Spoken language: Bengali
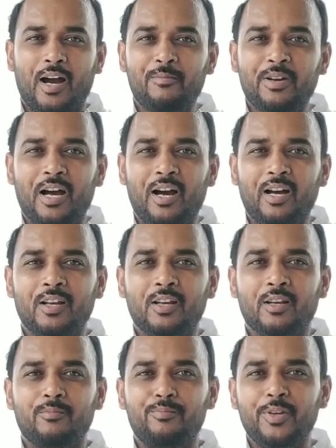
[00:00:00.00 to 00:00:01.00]
আমরা
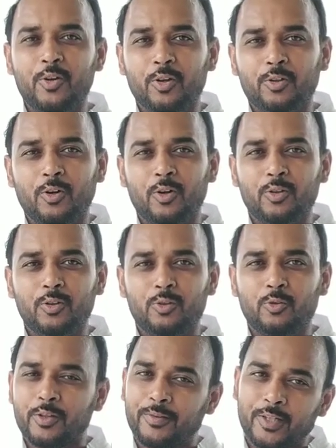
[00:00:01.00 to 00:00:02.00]
বিগত
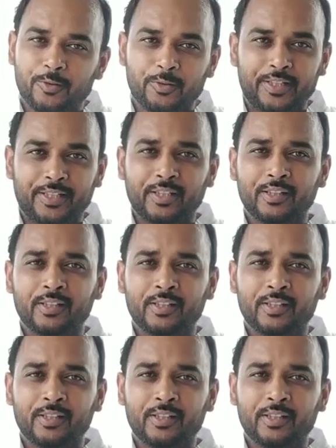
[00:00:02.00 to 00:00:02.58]
দুটি ভিডিওতে